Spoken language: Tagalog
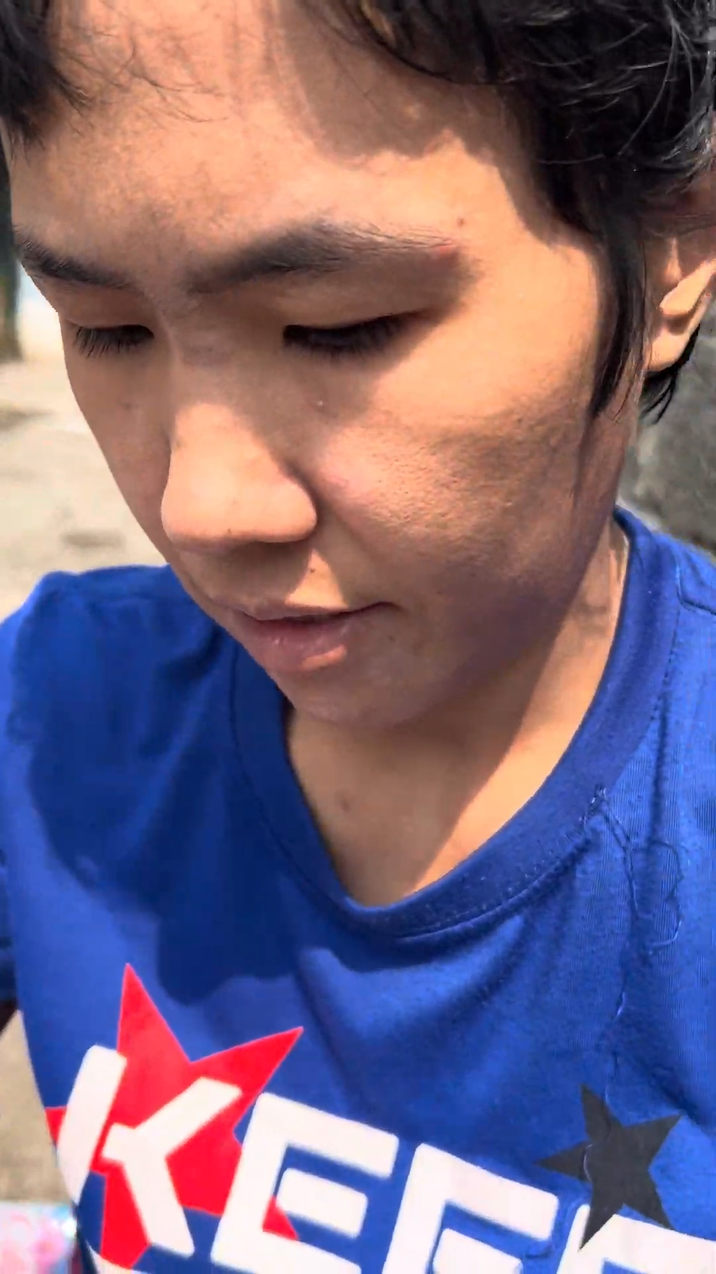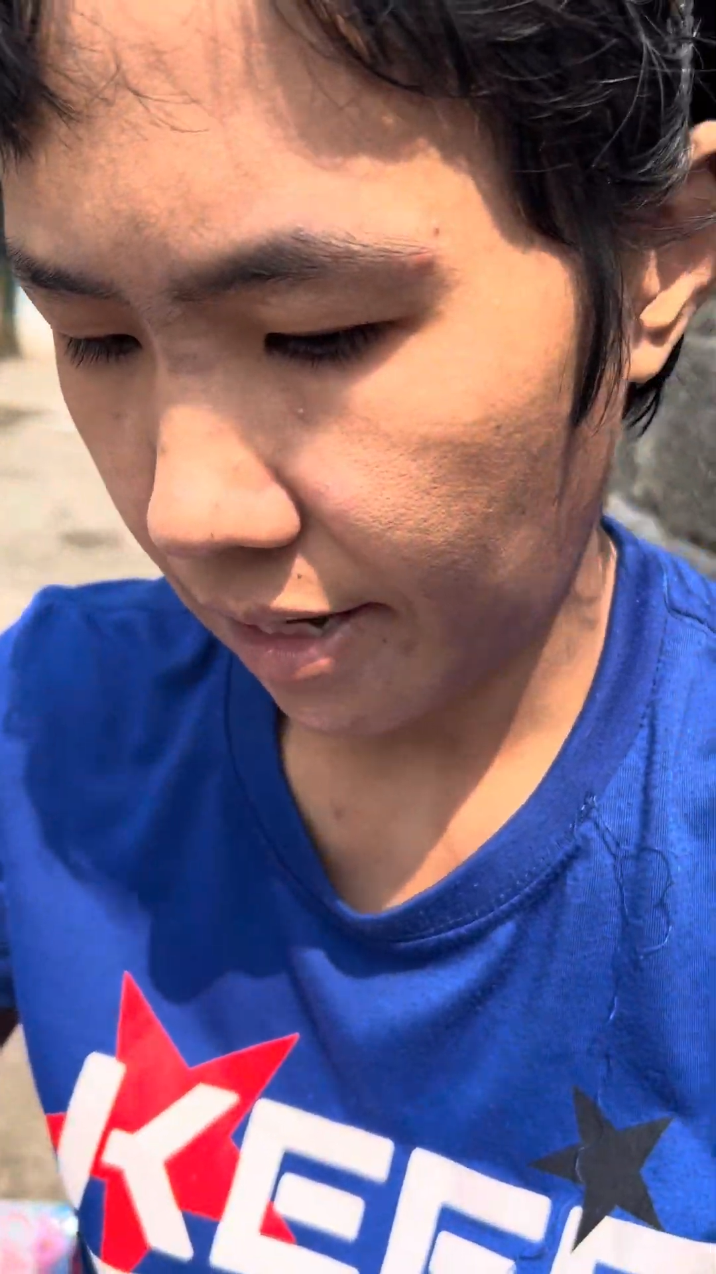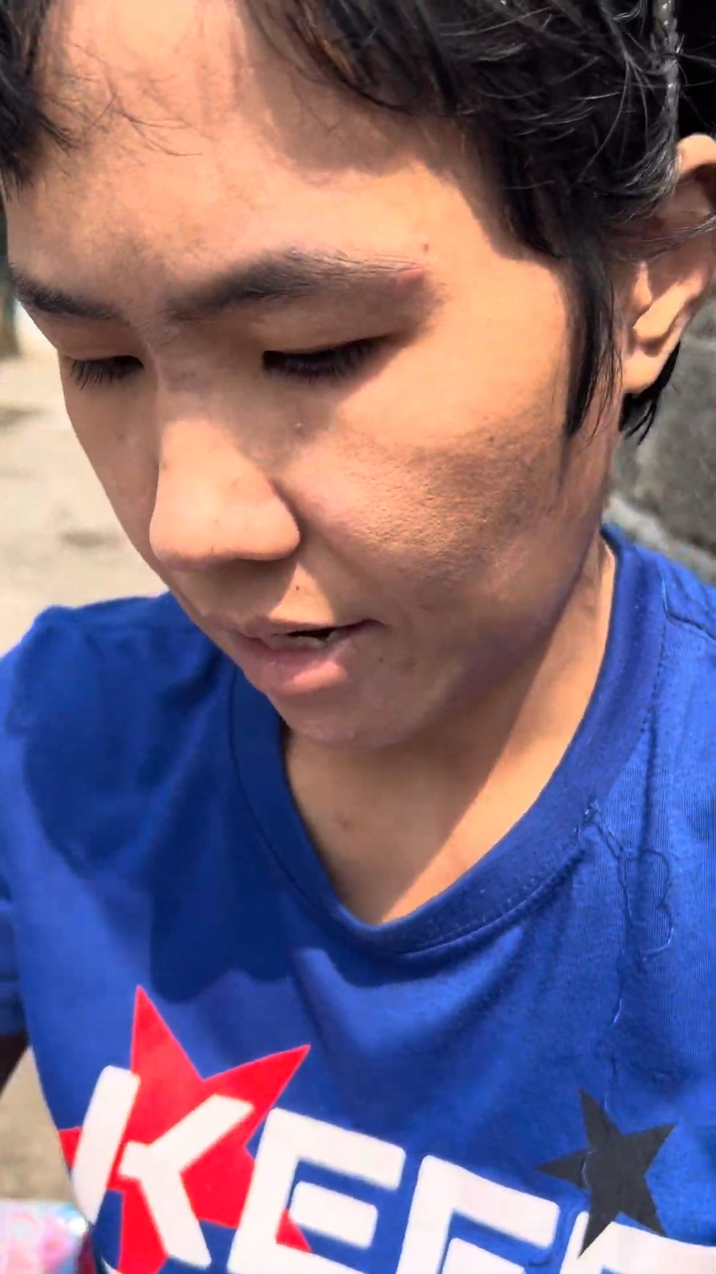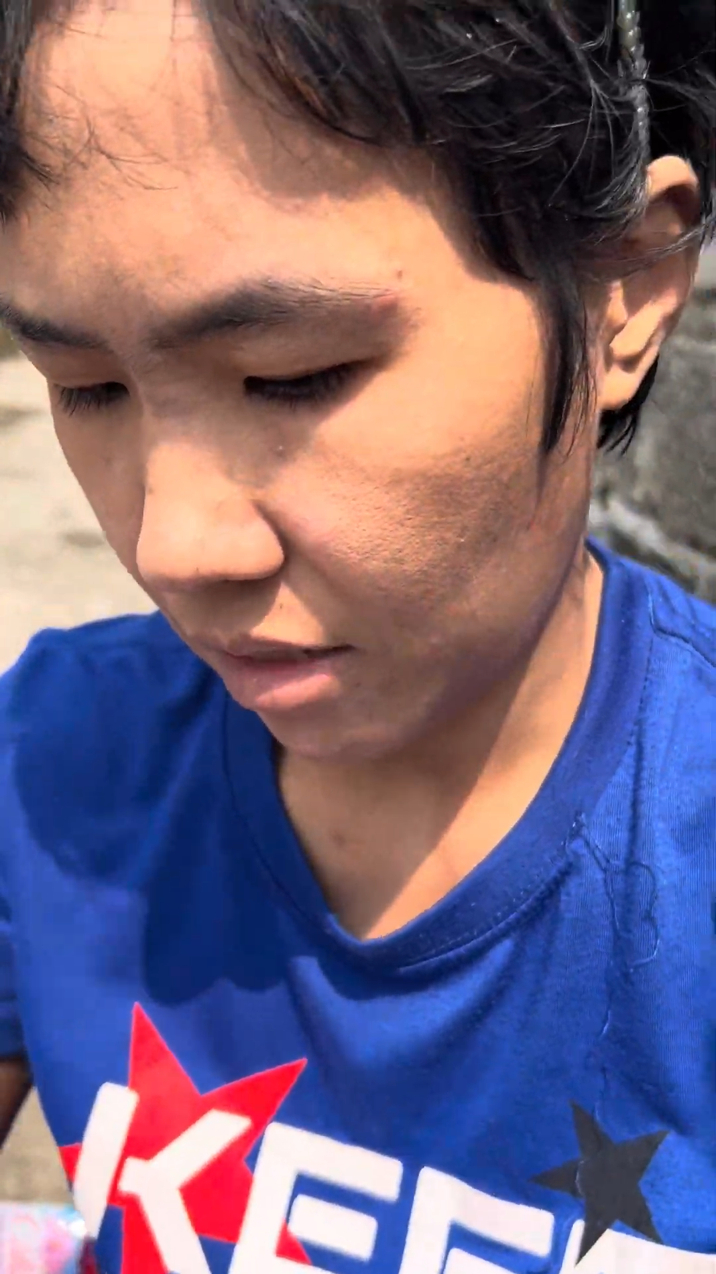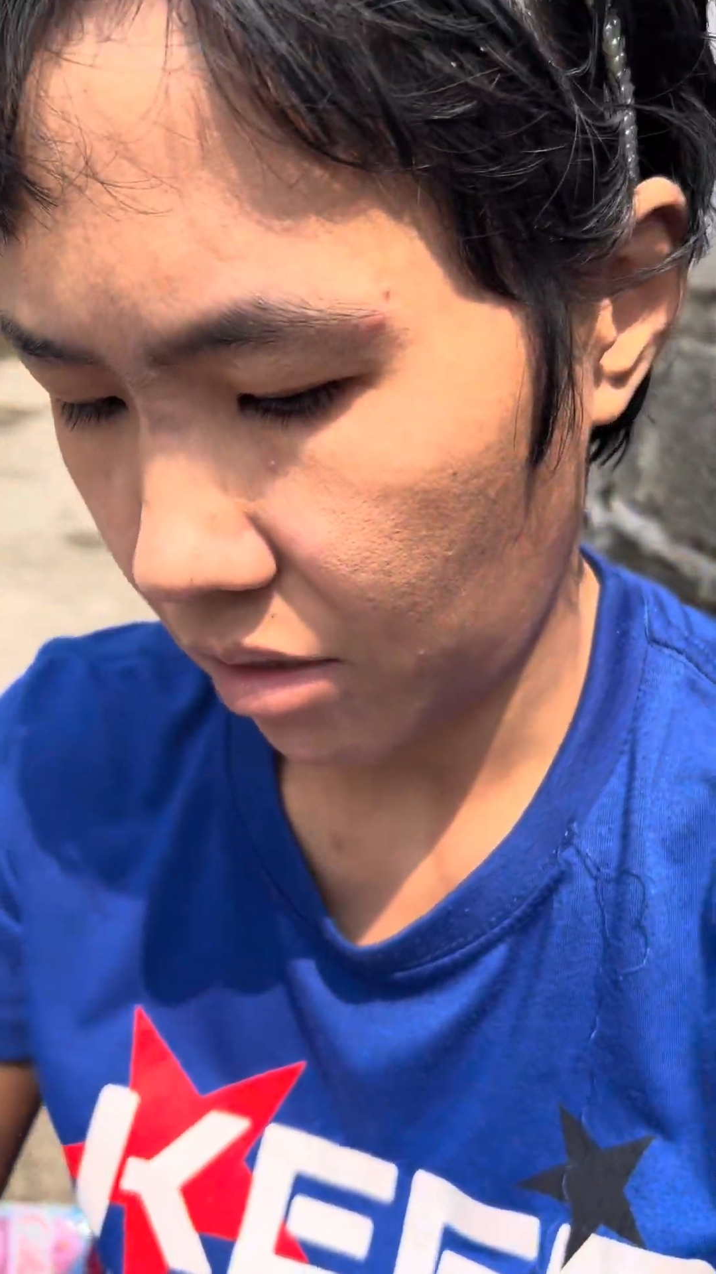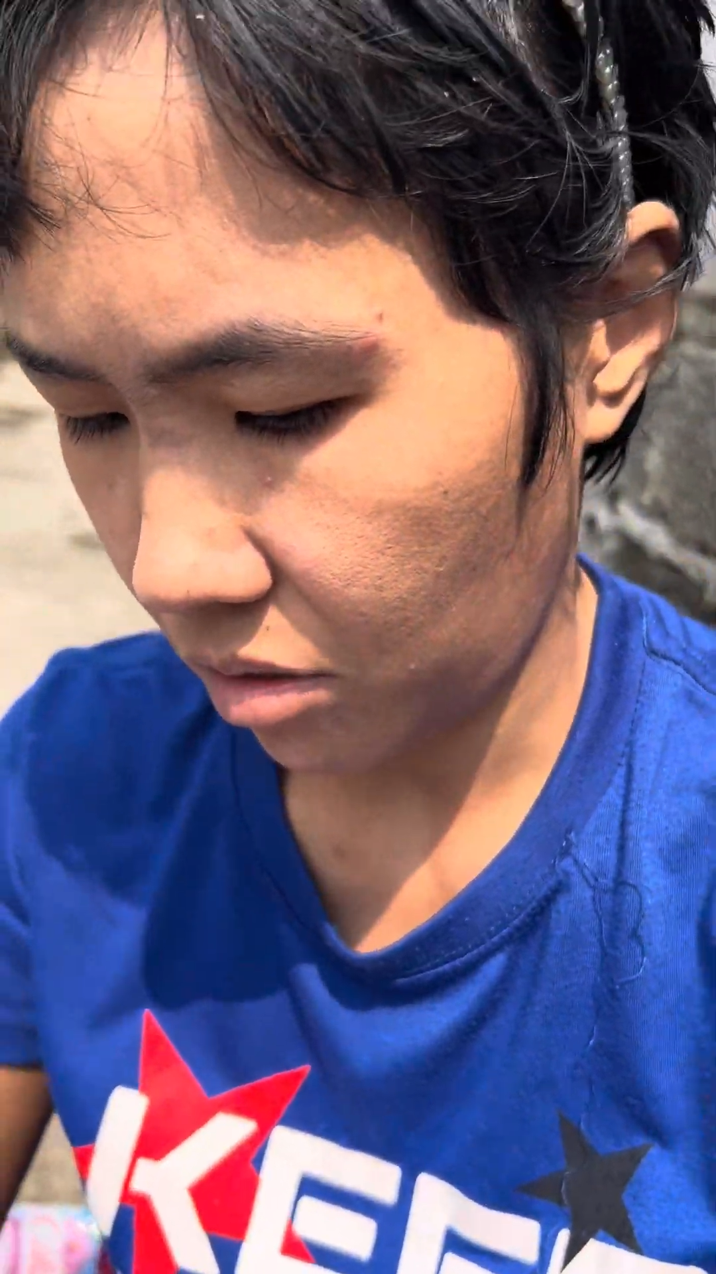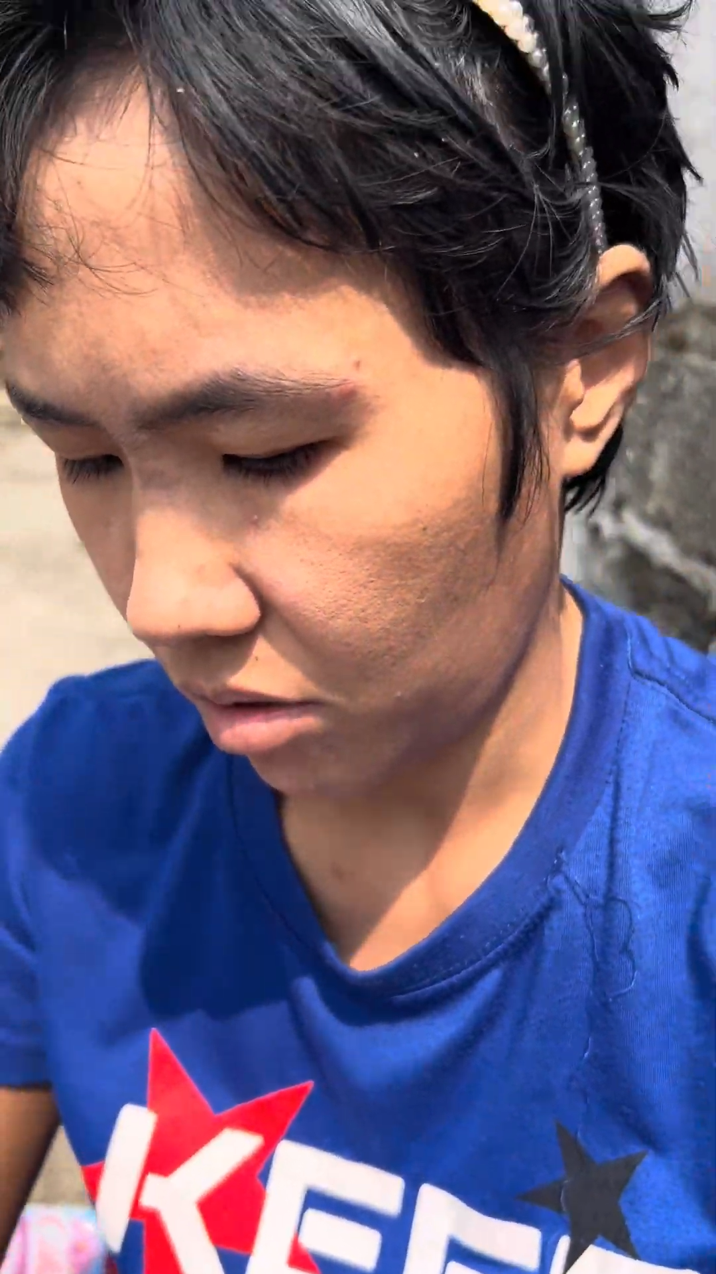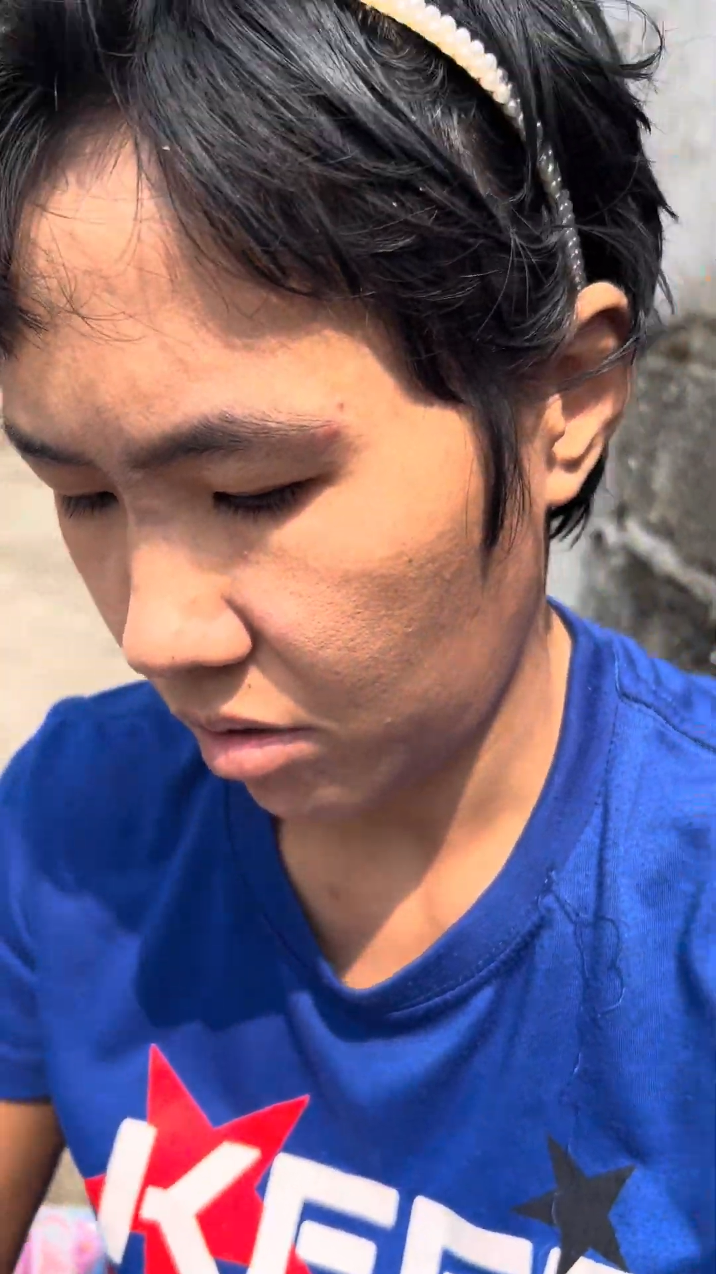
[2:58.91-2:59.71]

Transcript: Tayo.